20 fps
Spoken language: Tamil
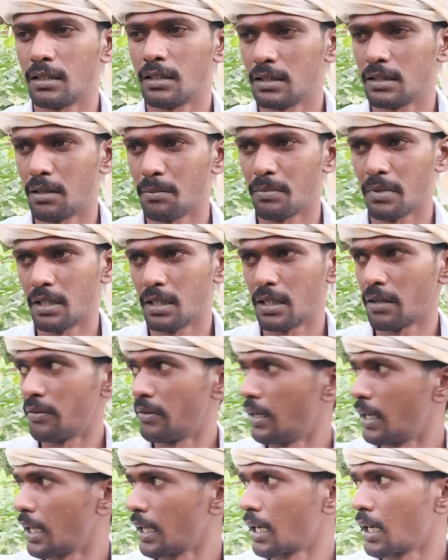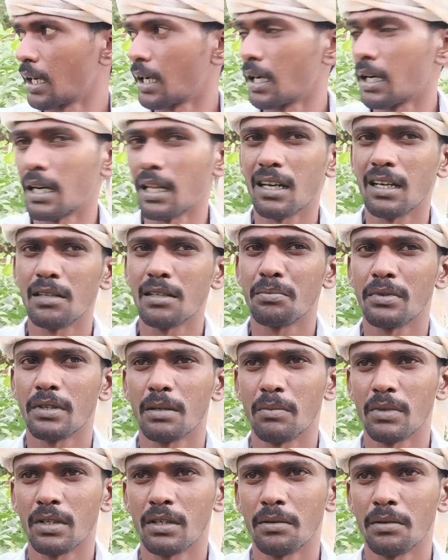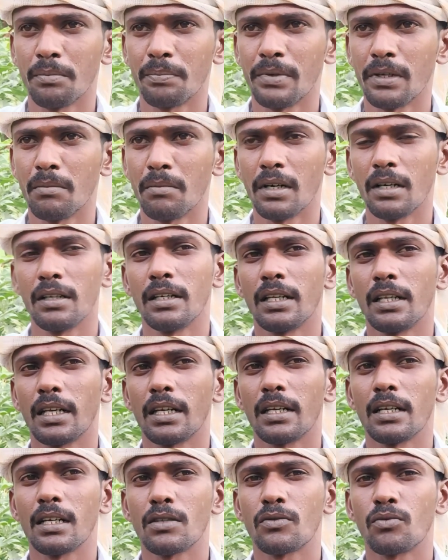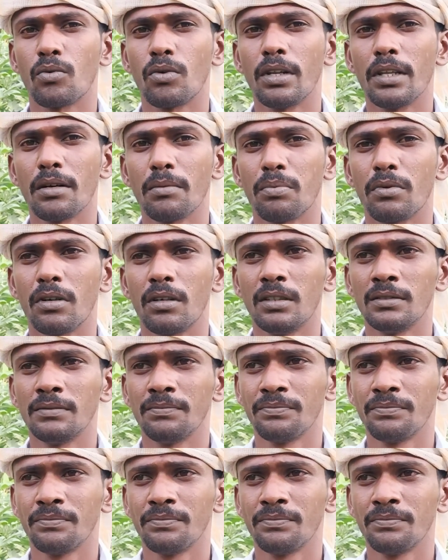நான் பண்ணுற வேலைகளை காட்டலாம் இப்போ நம்ம பெரும்பாலும் நிறைய நாள் சொல்லியிருப்போம்